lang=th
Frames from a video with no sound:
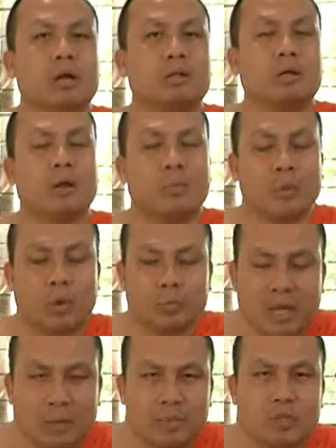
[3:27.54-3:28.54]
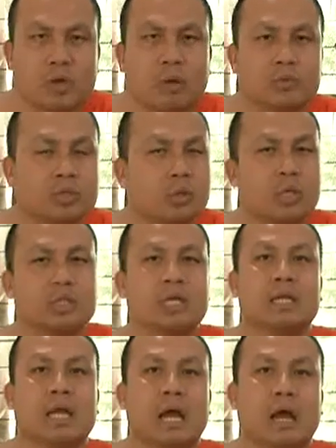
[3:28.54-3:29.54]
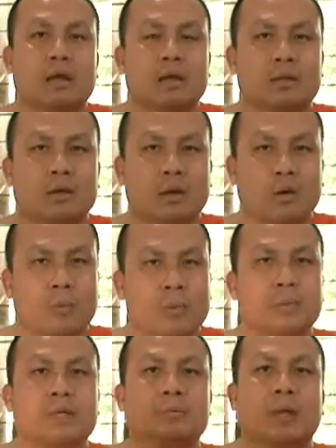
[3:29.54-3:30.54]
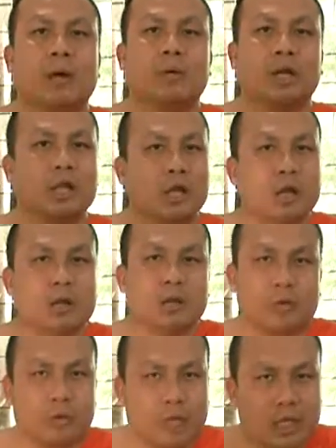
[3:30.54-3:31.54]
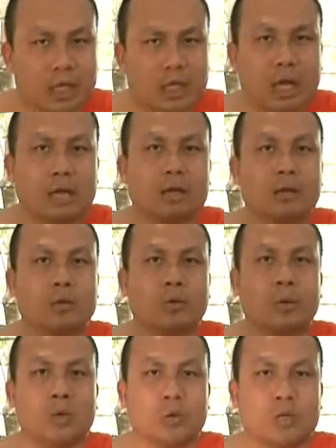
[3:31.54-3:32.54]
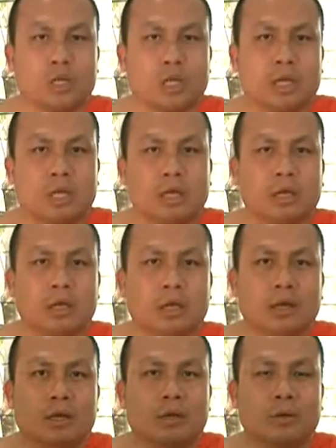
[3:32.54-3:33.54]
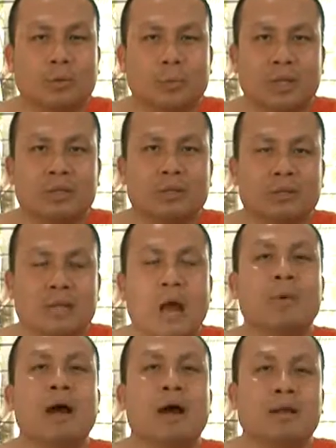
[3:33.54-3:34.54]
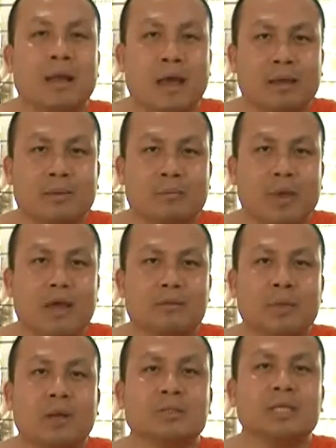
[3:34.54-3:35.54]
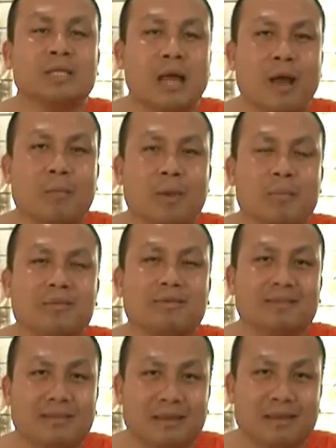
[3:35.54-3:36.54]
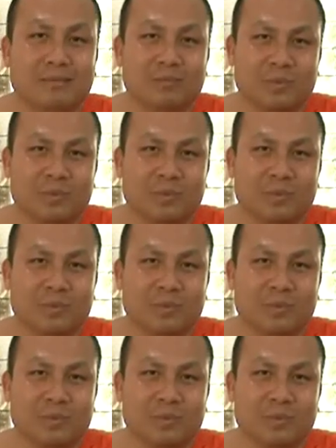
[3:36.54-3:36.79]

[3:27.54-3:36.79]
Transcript: ถ้าเราเป็นคนไม่รับผิดชอบจนอาจารย์ด่าเงี้ยเดี๋ยวเขาไม่ปลื้มเรางั้นเราต้องเรียนให้เก่งเราต้องเป็นคนดีเราต้องเป็นดาวมหาลัยแม่ไม่เข้าใจดาวแม่เป็นเซนซิทีฟ